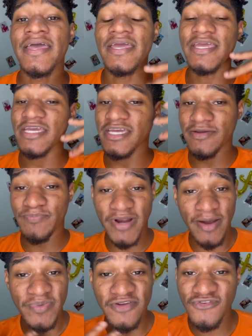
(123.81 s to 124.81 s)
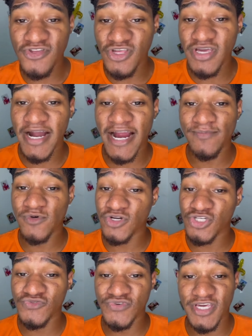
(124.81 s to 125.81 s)
E para prevenir, acabou que eu
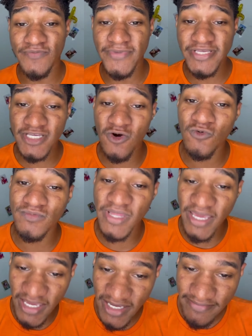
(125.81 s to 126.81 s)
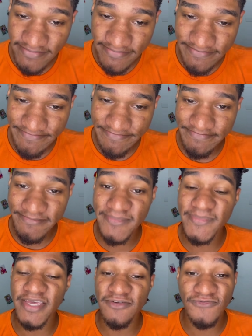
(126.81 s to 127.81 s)
tive que me esconder
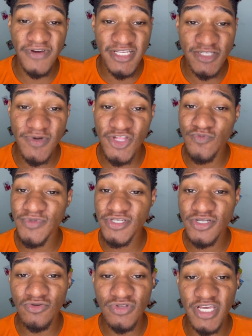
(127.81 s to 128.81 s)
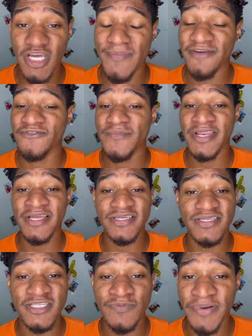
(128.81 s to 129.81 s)
Infelizmente me escondei, minha família em
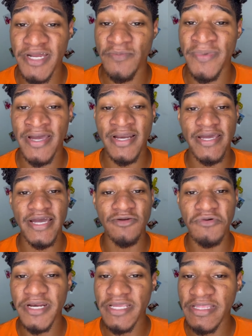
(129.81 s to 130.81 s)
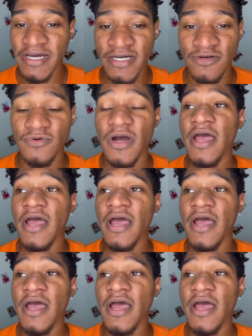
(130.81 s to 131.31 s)
desespero, manhã ligaram gritando,